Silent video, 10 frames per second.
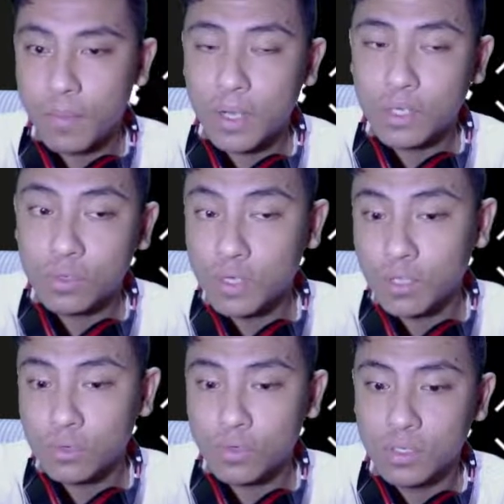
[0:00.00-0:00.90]
Marco udah
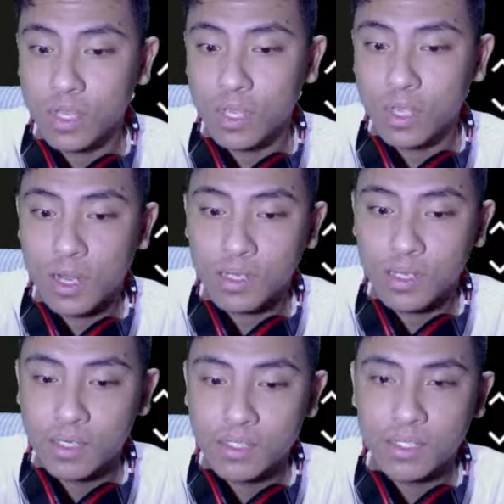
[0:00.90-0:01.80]
turun ya
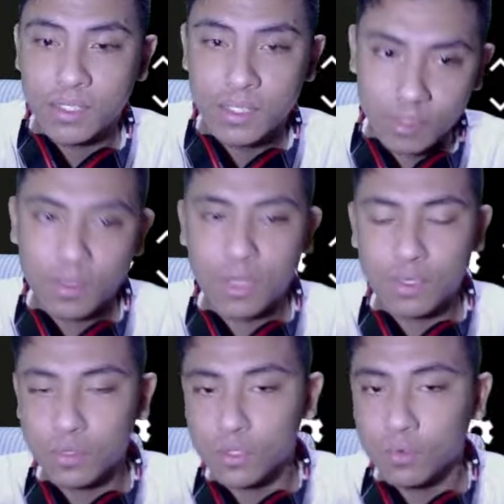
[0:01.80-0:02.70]
karena di sini
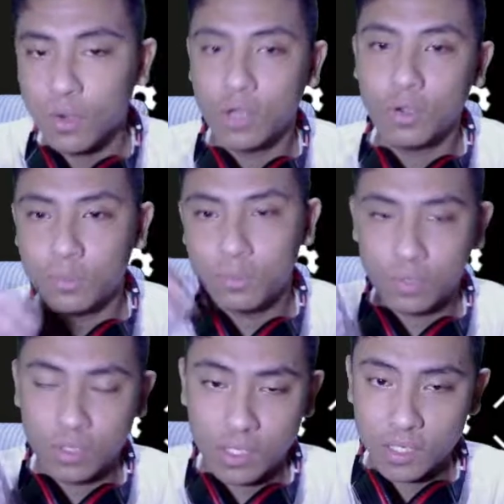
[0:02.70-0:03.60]
Marco itu
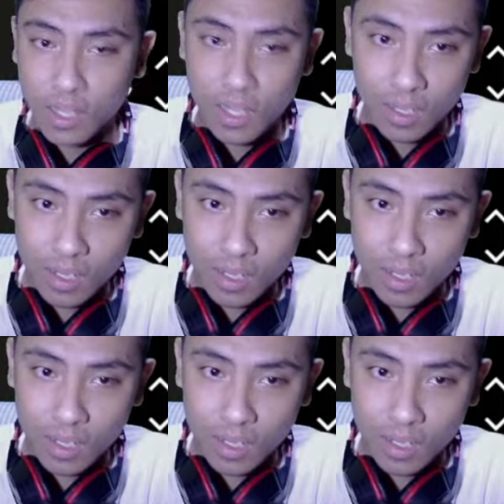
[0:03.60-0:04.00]
walaupun dia